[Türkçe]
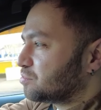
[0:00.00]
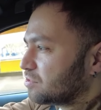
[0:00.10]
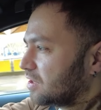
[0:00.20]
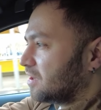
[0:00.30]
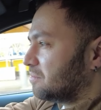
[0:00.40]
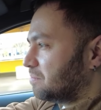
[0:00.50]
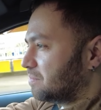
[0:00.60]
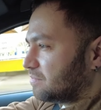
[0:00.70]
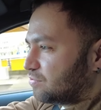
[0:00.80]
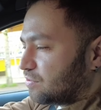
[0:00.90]
bu
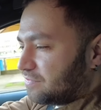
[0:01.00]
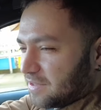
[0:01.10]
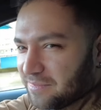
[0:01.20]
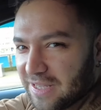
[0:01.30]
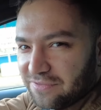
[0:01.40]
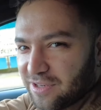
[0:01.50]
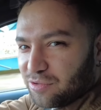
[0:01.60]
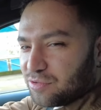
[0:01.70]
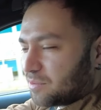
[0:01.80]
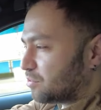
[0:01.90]
filmler filan
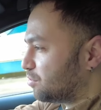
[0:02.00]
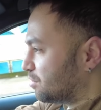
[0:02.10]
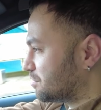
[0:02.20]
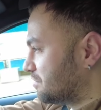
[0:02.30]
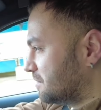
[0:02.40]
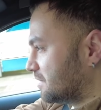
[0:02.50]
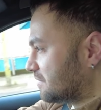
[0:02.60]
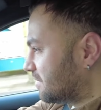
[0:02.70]
olur ya böyle korku filmleri